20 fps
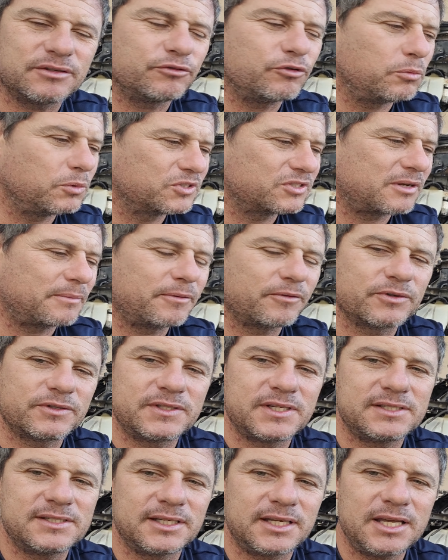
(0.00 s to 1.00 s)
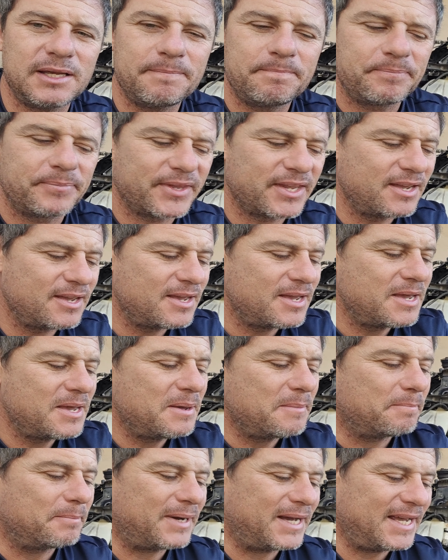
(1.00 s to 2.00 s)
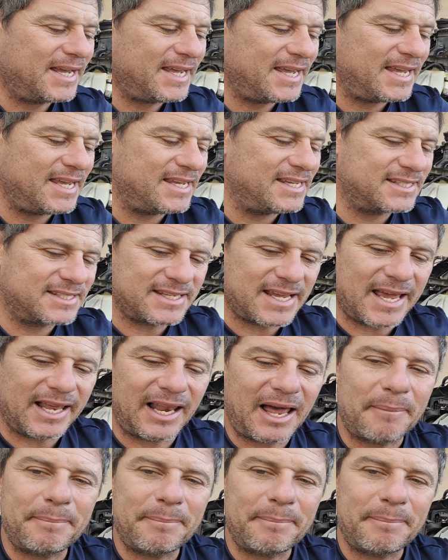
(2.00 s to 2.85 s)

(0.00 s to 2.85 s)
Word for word: Eu vou mostrar para vocês aqui. Mas ela